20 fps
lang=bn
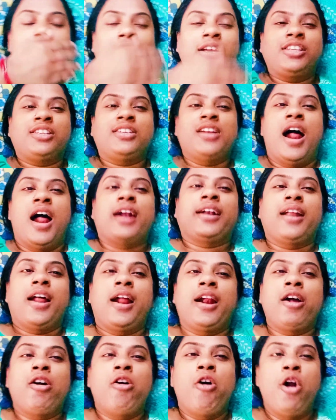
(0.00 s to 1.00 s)
কাউন্টার
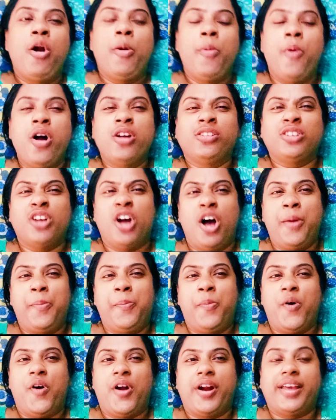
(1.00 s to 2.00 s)
করব সব
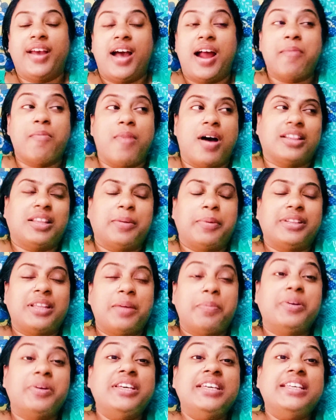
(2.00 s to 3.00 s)
পরে আর মাথা ফাতা
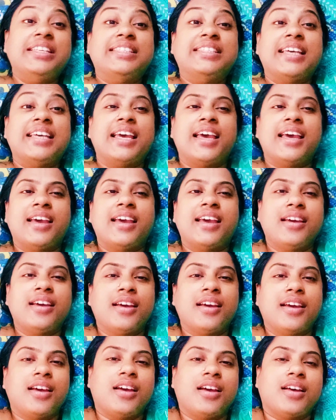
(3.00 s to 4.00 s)
ভিজে
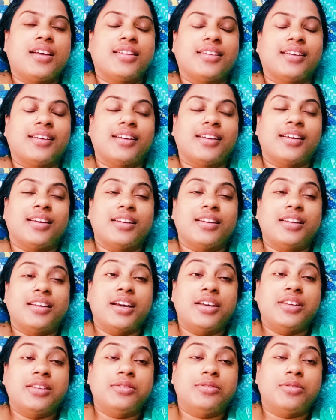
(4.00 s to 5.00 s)
এই
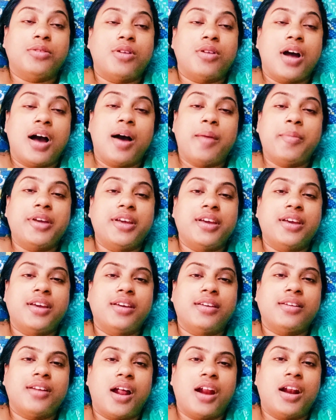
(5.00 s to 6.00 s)
ঘামে
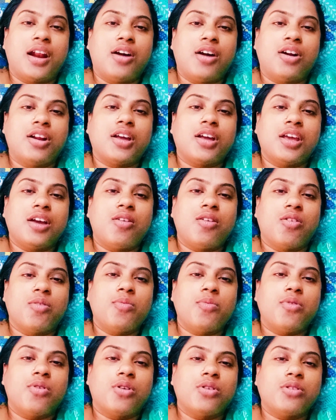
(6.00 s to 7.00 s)
রান্নাঘরে কি কম
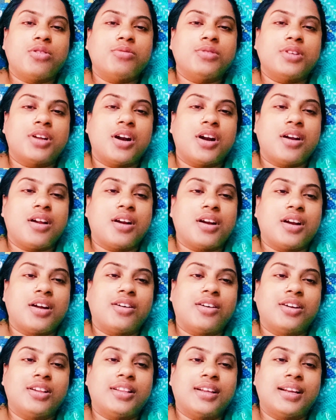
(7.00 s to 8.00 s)
গরম যারা রান্না করে
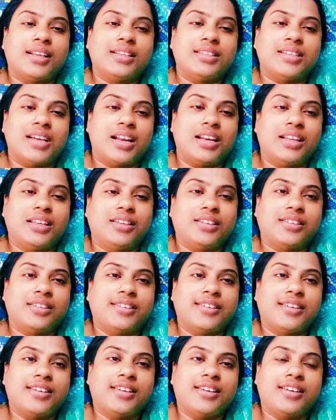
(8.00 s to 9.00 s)
তারা জানে
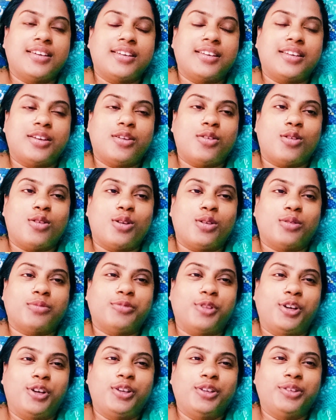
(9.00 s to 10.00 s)
কি গরম বলো